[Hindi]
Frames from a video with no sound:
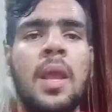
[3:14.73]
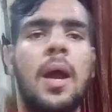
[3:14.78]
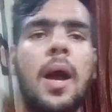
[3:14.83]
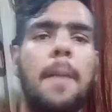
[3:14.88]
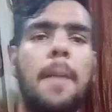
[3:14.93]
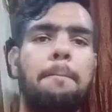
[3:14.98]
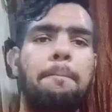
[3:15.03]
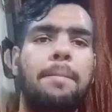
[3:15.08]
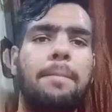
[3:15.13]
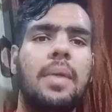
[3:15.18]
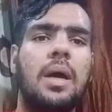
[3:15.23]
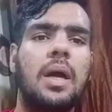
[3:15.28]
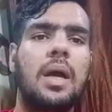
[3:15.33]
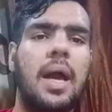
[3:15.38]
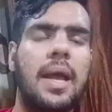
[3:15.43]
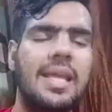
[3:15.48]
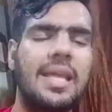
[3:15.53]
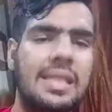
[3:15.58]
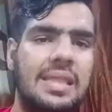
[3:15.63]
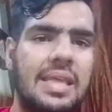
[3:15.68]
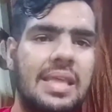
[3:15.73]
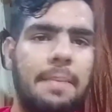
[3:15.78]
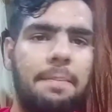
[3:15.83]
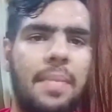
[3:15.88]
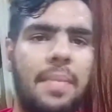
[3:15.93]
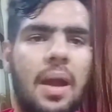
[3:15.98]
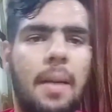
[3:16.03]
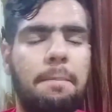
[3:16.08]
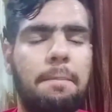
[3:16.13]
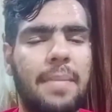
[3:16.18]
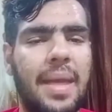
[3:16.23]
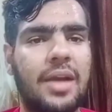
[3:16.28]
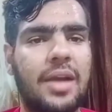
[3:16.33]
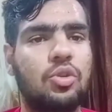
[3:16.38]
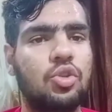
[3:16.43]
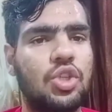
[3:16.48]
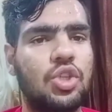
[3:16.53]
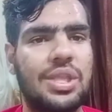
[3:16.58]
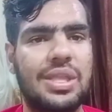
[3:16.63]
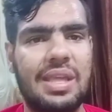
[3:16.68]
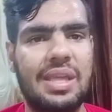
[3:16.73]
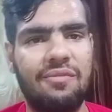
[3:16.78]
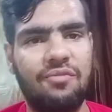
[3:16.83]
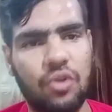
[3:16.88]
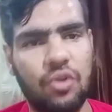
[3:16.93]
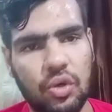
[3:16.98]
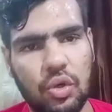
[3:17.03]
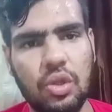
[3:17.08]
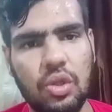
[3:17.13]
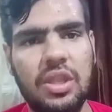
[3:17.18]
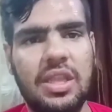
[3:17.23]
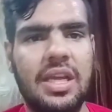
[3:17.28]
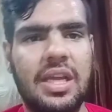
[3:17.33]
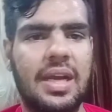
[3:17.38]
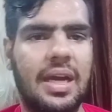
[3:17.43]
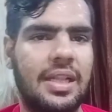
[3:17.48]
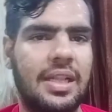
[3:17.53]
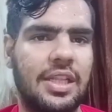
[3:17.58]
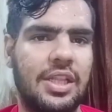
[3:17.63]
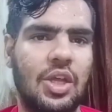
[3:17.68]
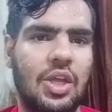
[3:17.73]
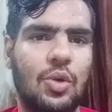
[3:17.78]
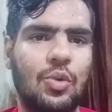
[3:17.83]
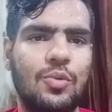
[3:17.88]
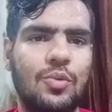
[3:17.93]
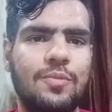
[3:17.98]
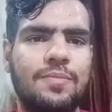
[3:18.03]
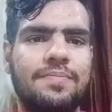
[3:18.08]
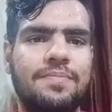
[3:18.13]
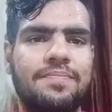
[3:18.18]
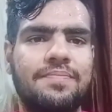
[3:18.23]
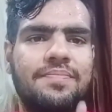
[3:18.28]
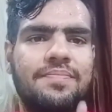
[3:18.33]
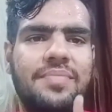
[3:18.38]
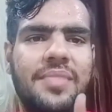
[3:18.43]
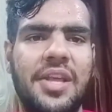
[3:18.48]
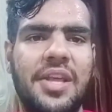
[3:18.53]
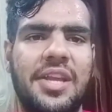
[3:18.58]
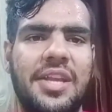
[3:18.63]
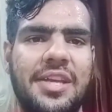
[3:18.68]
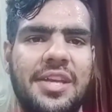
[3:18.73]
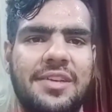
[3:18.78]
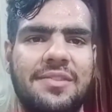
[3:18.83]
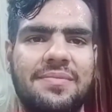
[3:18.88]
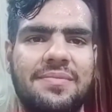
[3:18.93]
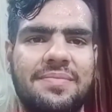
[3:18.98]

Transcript: अब इसके अब मैं कुछ इसके फोटोज दिखा देता हूँ देखिए